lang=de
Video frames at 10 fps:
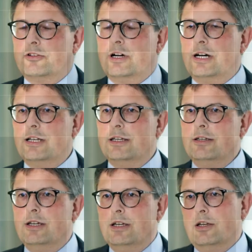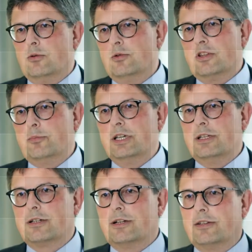für alle. Nur hat es bei
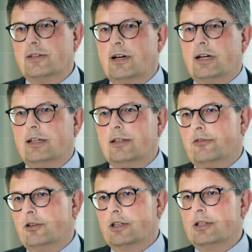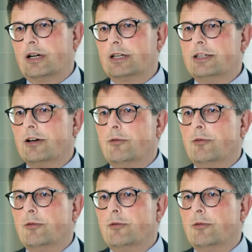ihnen geheißen, alle für den Young Leader